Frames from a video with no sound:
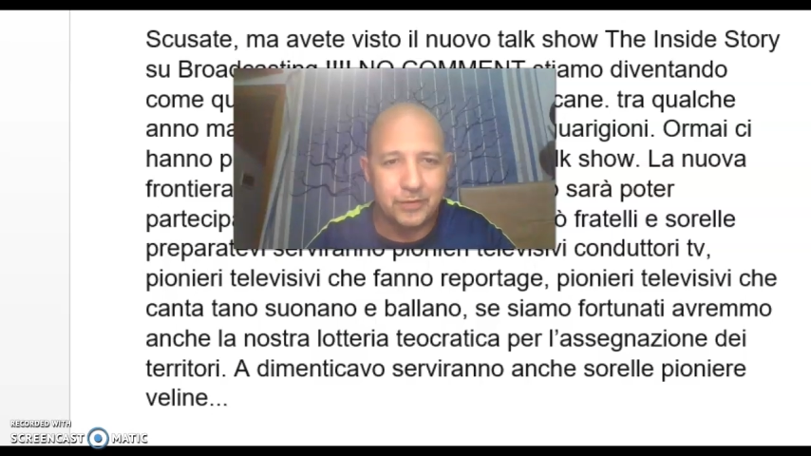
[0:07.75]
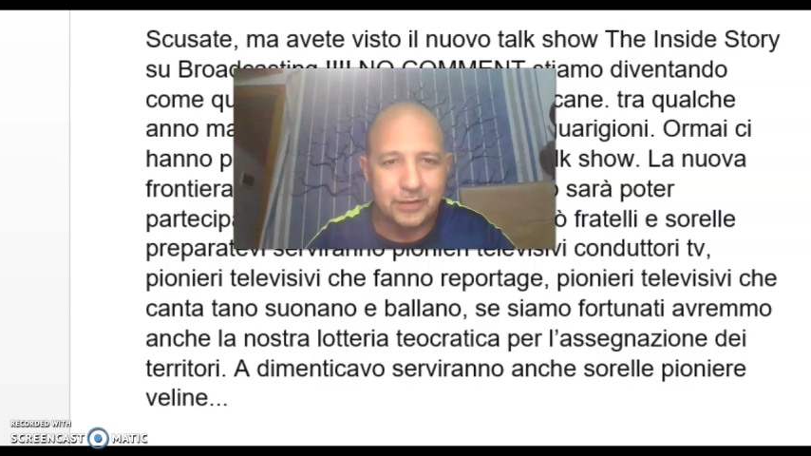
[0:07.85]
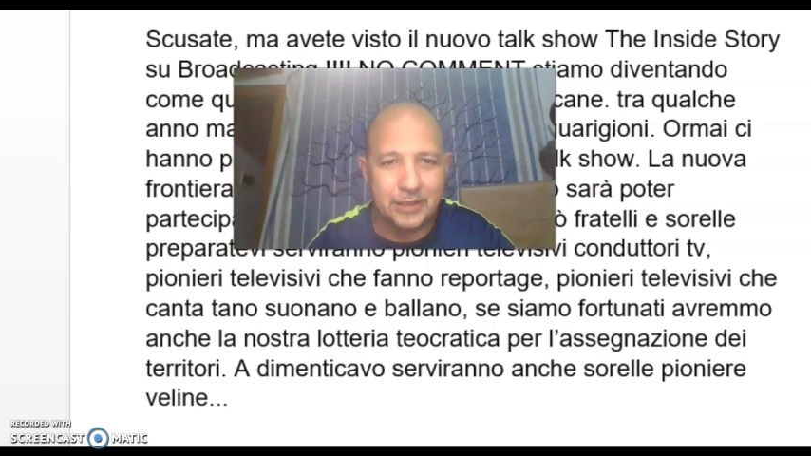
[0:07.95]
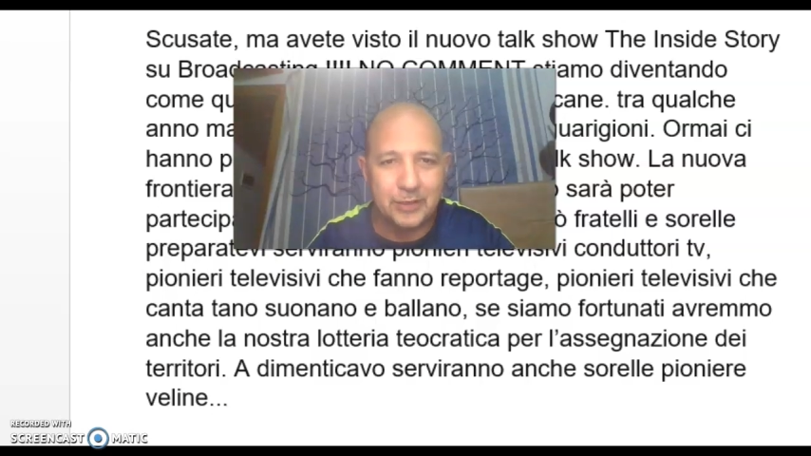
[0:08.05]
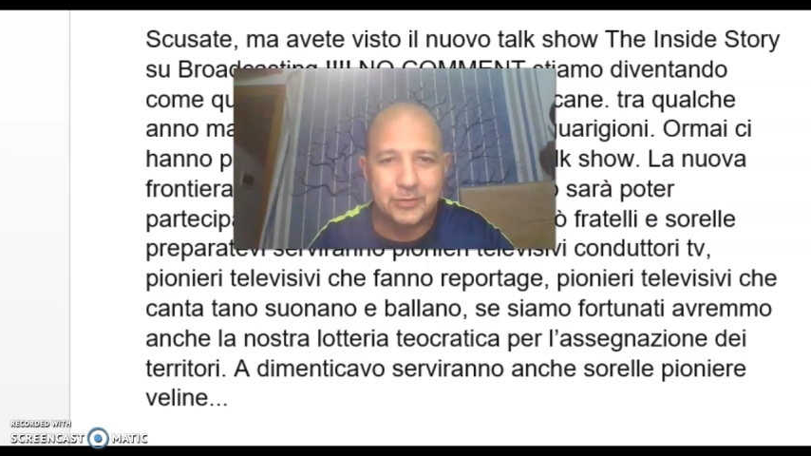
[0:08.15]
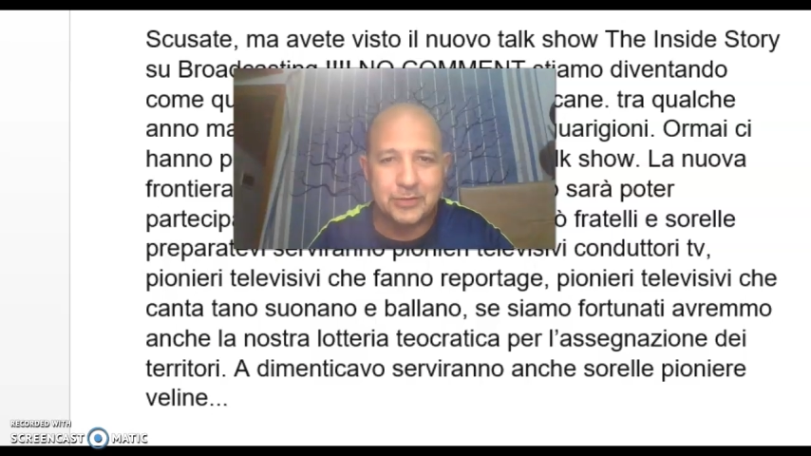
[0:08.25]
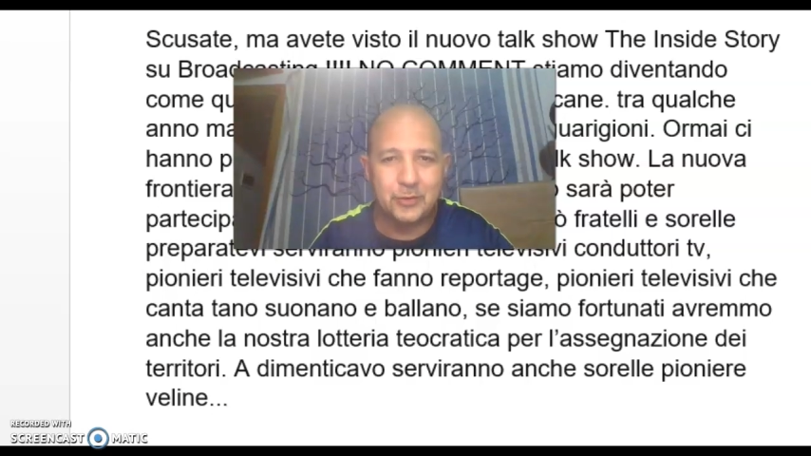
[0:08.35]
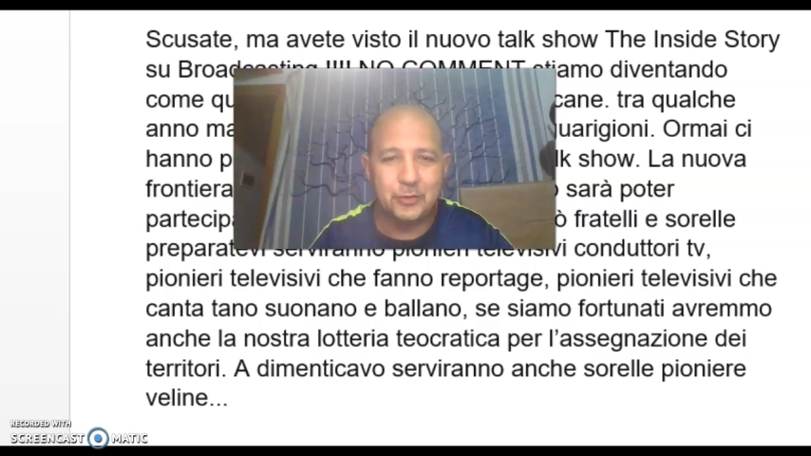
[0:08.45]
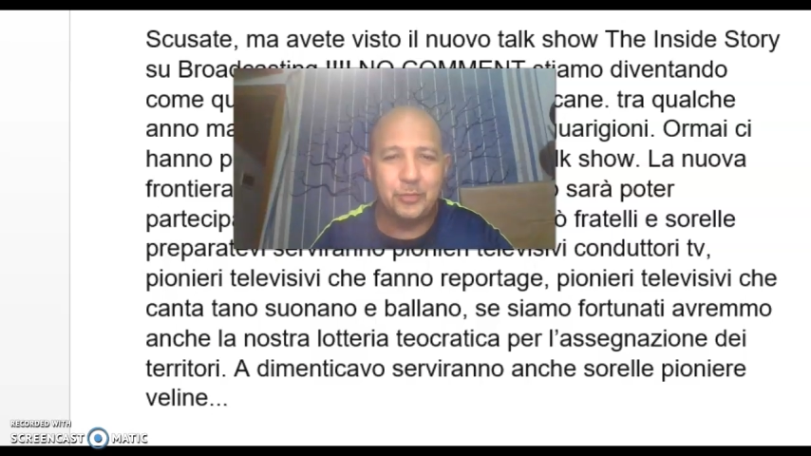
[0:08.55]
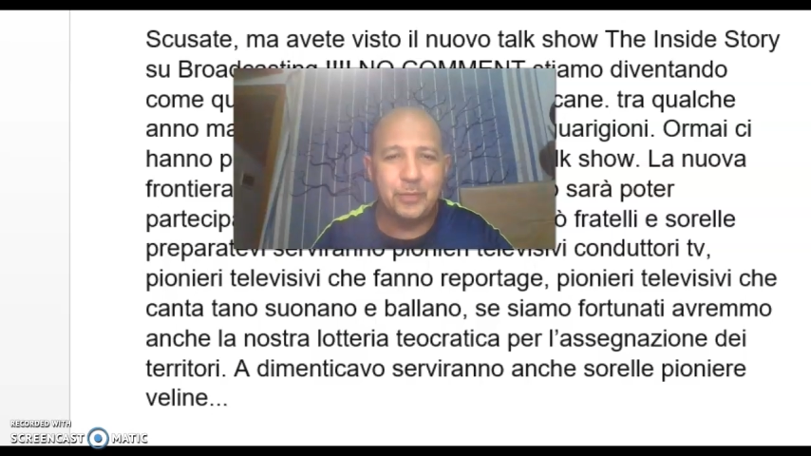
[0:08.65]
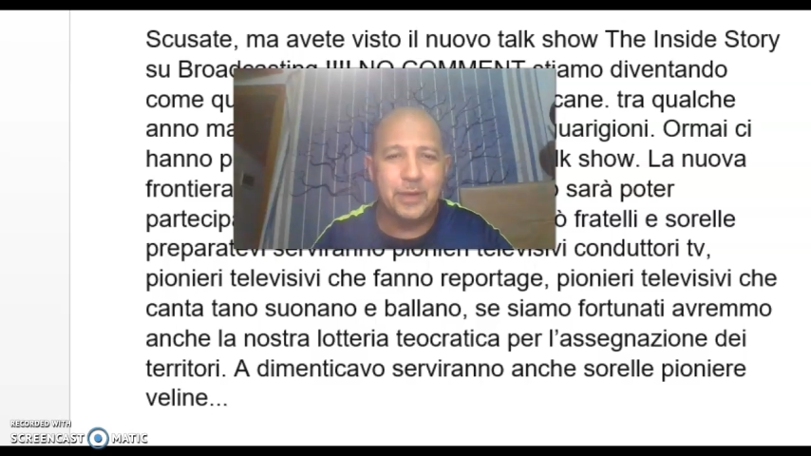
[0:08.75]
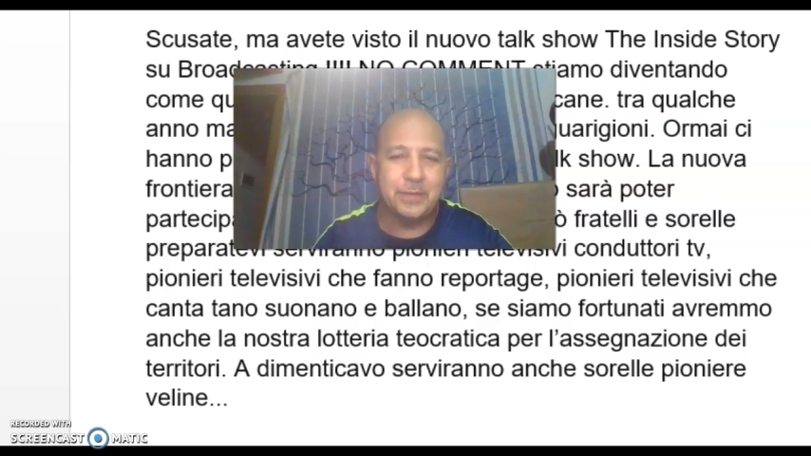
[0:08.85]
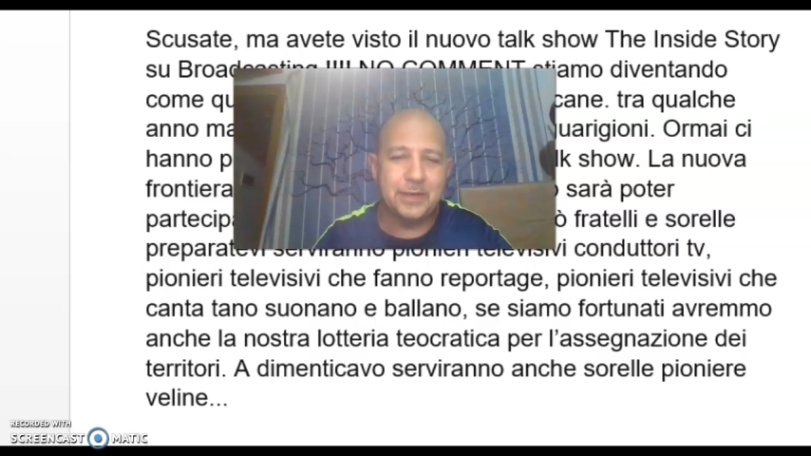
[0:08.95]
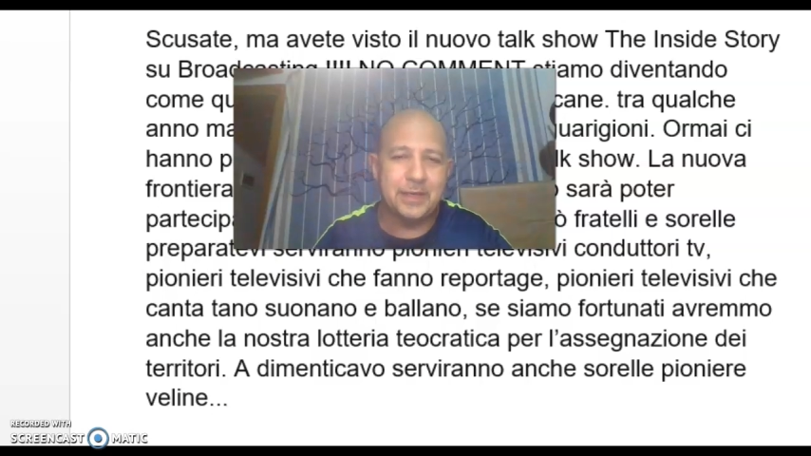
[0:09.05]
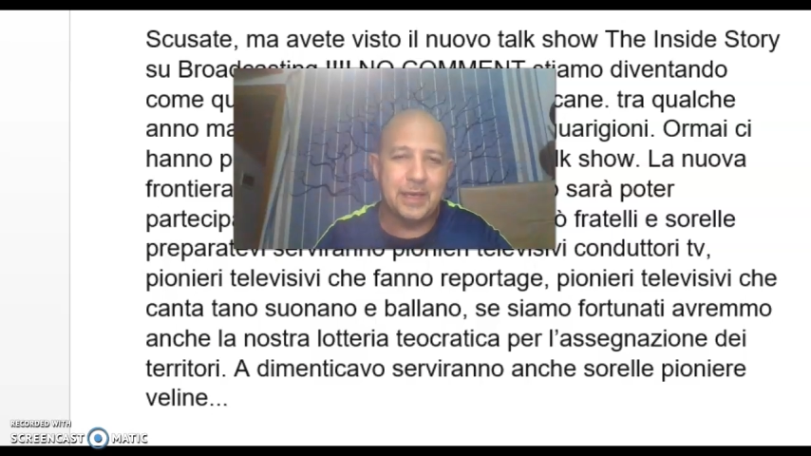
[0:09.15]
fratello secondo me
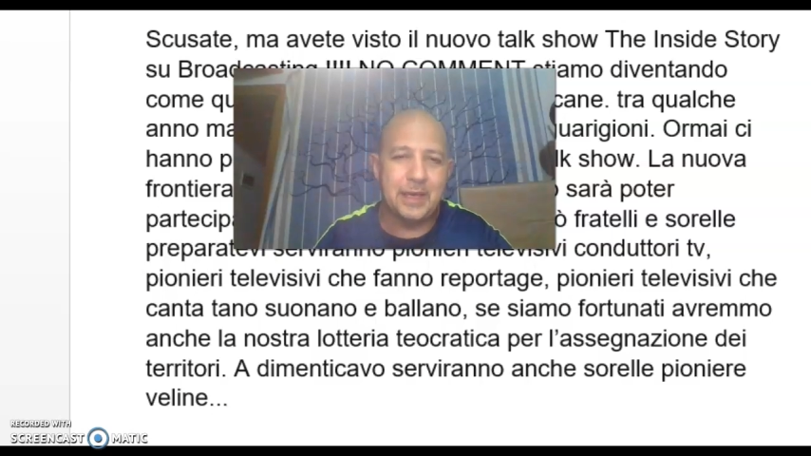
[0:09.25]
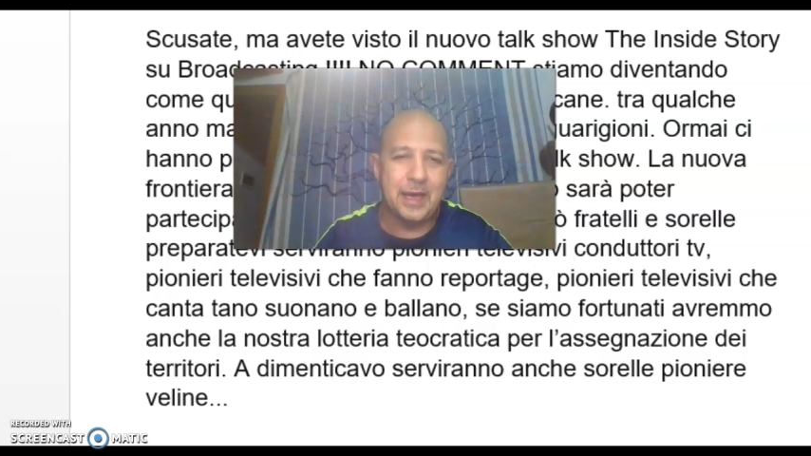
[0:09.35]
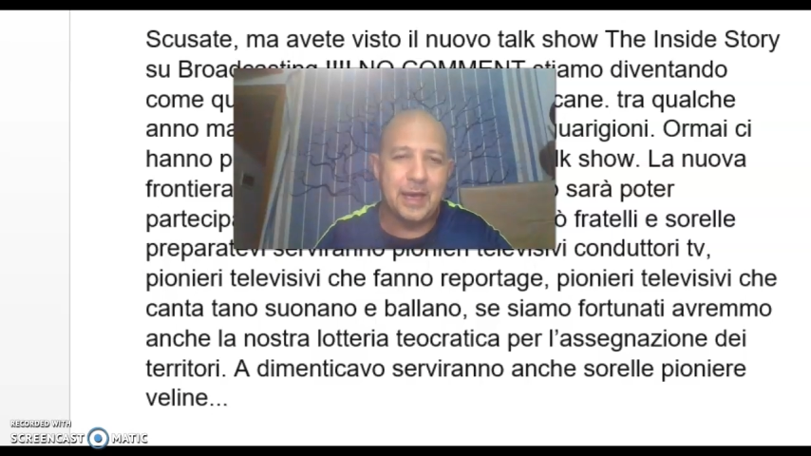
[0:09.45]
perché